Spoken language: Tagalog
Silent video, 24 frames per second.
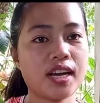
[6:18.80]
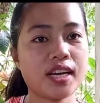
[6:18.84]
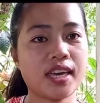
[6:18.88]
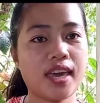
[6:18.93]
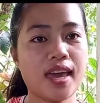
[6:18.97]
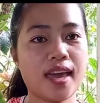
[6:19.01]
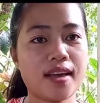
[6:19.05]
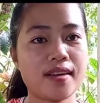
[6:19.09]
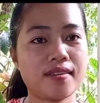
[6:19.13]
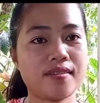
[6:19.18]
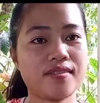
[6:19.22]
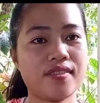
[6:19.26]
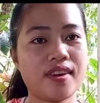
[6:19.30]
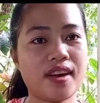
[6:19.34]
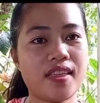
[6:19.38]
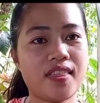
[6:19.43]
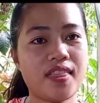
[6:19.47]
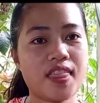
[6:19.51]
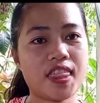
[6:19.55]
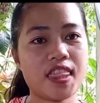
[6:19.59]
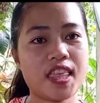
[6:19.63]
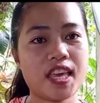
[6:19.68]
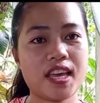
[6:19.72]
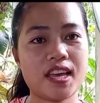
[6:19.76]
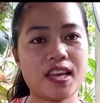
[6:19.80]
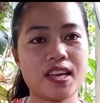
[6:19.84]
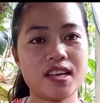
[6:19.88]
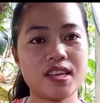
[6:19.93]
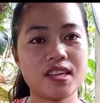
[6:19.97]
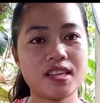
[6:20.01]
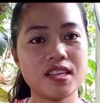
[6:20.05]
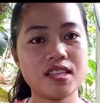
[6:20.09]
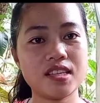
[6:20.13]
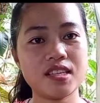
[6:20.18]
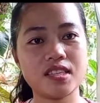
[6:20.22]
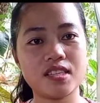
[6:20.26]
aking
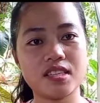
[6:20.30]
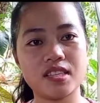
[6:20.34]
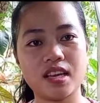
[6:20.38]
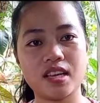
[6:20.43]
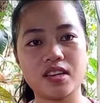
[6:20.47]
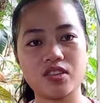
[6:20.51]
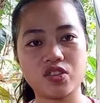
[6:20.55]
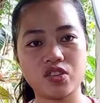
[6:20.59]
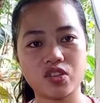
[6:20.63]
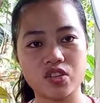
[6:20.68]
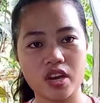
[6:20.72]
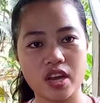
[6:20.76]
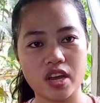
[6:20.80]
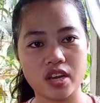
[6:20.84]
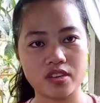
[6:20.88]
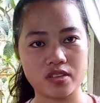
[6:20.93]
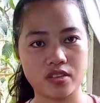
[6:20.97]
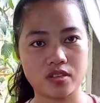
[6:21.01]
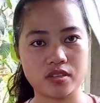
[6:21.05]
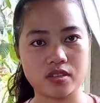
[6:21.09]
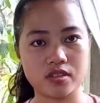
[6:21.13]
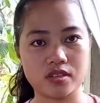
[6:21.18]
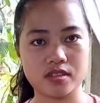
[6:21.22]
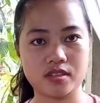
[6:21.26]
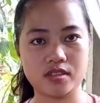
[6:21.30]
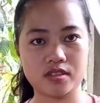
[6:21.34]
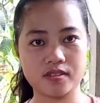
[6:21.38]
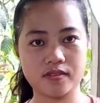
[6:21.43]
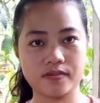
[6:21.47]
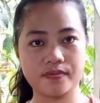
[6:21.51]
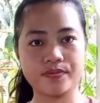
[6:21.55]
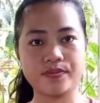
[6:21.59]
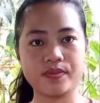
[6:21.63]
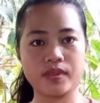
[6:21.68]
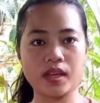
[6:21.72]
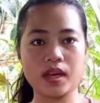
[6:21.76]
Pantel Sensation.
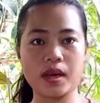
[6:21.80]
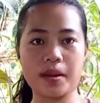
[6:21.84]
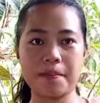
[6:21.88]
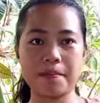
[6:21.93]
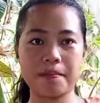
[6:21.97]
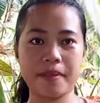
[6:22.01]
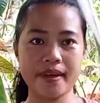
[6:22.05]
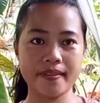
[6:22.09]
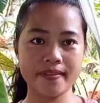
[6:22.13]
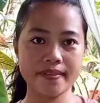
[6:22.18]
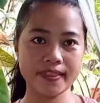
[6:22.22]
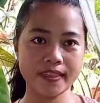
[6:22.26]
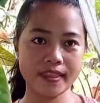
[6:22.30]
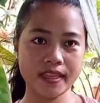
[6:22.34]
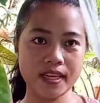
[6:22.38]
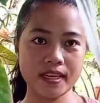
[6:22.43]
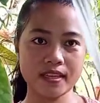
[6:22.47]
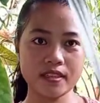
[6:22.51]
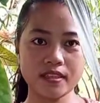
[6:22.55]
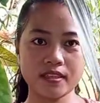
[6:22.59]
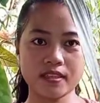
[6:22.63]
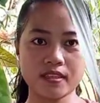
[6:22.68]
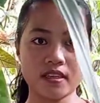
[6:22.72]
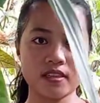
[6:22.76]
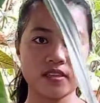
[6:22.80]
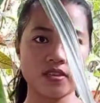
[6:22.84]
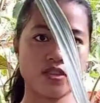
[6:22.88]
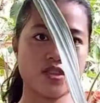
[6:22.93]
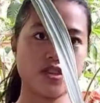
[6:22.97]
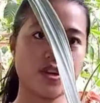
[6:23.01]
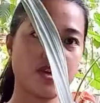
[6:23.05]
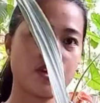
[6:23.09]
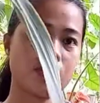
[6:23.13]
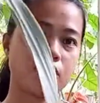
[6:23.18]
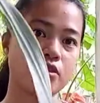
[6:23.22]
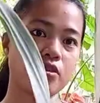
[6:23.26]
Pantel
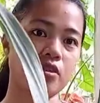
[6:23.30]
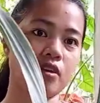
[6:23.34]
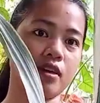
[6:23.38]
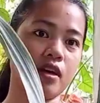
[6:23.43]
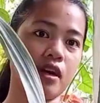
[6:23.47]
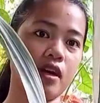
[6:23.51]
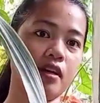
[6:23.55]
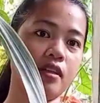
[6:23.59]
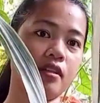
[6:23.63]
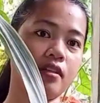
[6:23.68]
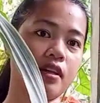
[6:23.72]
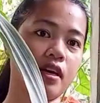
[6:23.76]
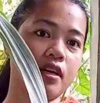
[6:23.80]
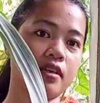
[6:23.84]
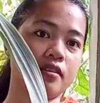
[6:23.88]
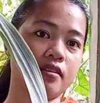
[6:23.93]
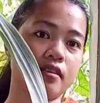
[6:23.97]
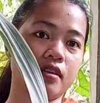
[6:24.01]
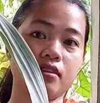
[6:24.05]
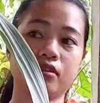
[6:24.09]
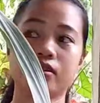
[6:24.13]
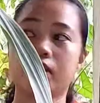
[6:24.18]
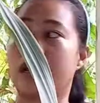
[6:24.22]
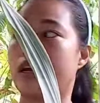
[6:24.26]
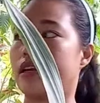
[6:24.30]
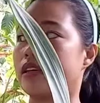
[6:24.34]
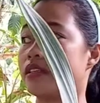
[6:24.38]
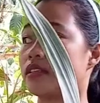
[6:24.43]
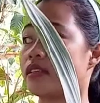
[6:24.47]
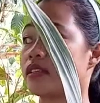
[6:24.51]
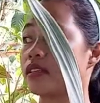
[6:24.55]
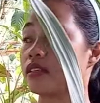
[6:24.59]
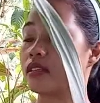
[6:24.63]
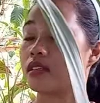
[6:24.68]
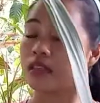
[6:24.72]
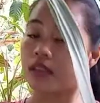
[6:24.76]
Sensation. Ah, ang ah, taas yun guys.
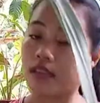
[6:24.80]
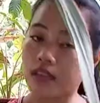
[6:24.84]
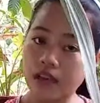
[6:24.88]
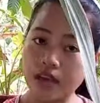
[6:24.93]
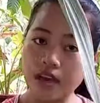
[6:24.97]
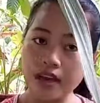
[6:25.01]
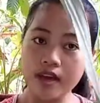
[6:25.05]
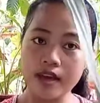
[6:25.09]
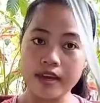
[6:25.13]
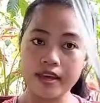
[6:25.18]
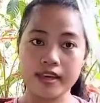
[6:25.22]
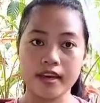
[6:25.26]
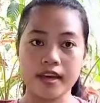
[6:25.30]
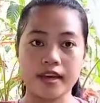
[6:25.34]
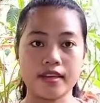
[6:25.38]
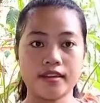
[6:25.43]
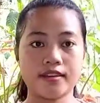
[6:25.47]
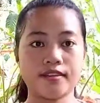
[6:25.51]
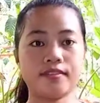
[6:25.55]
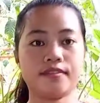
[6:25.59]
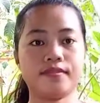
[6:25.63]
Yan.